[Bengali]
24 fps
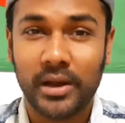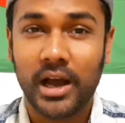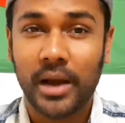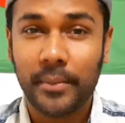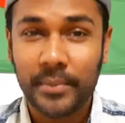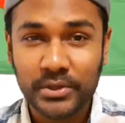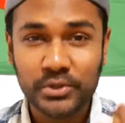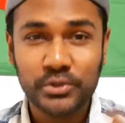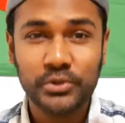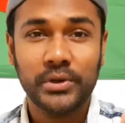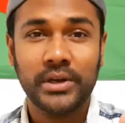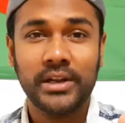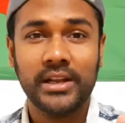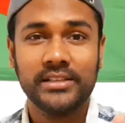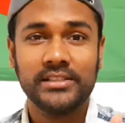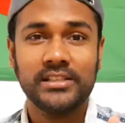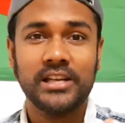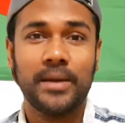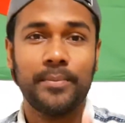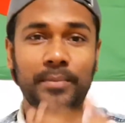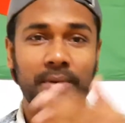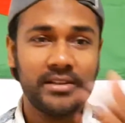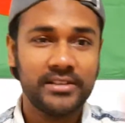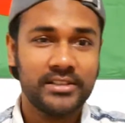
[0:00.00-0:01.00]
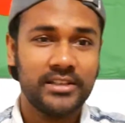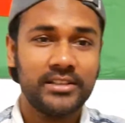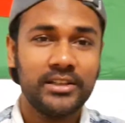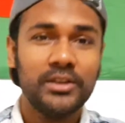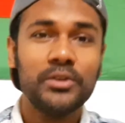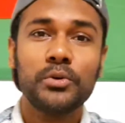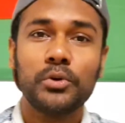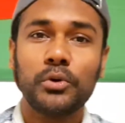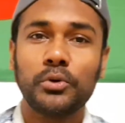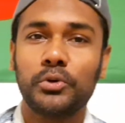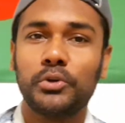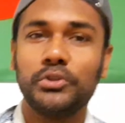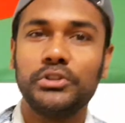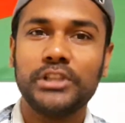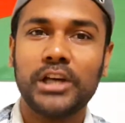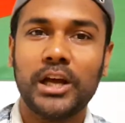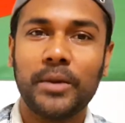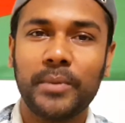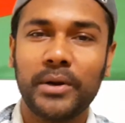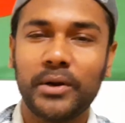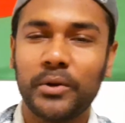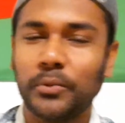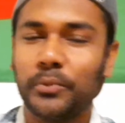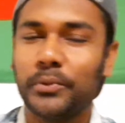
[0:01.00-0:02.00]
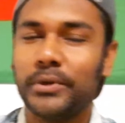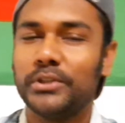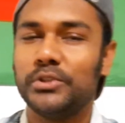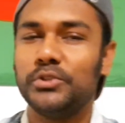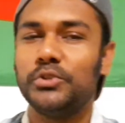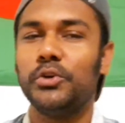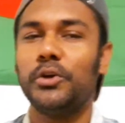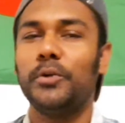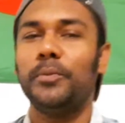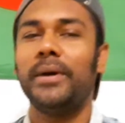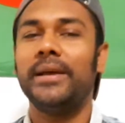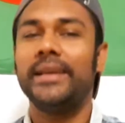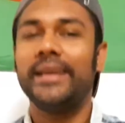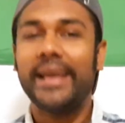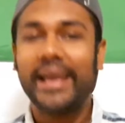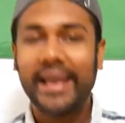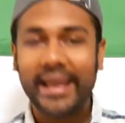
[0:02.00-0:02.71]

আমি জুয়েল আছি আপনার সাথে রোড টু জার্মানি উইথ জুয়েল বাই